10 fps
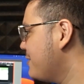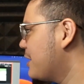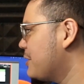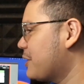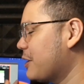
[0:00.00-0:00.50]
karena
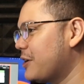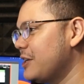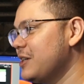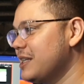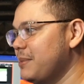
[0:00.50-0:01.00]
digunakan untuk
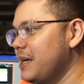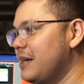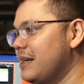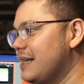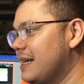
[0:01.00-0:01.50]
rekornya juga
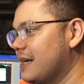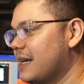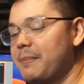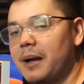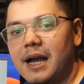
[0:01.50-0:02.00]
tapi ya
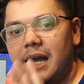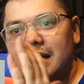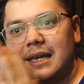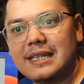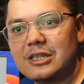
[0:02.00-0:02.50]
kenapa
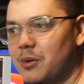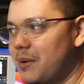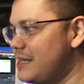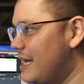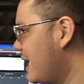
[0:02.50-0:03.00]
nggak kita
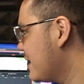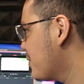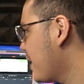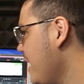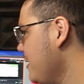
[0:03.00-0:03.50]
coba aja
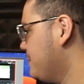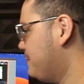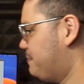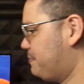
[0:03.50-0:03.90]
langsung ya.